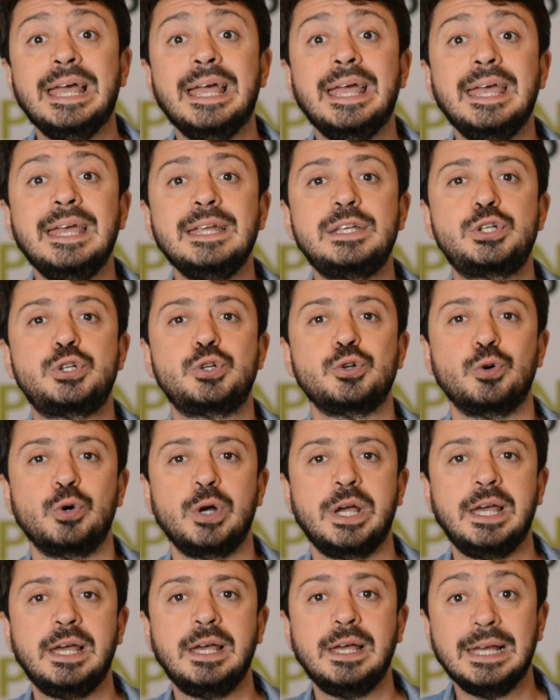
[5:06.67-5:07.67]
e
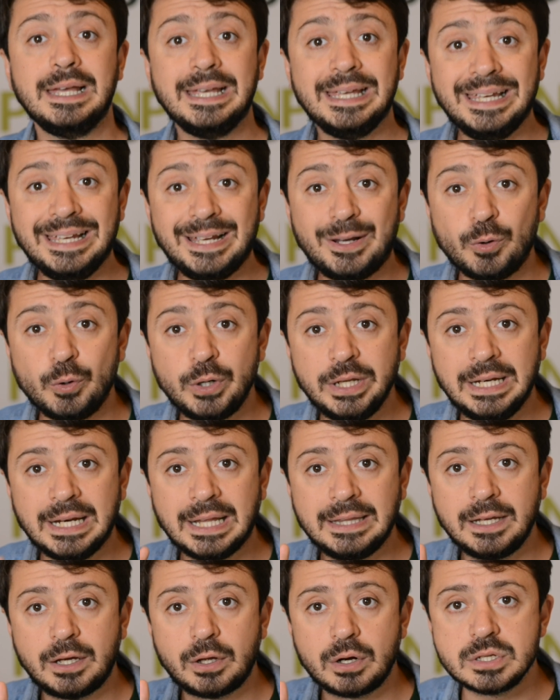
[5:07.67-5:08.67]
cioè il
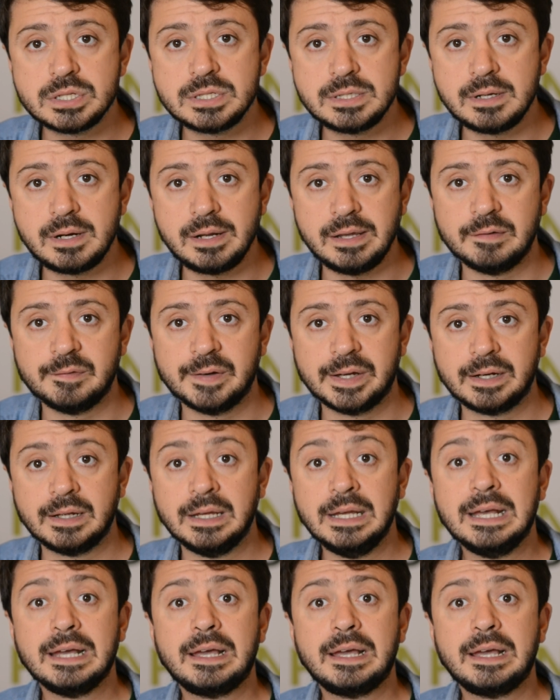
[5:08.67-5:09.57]
gorilla di Cross River,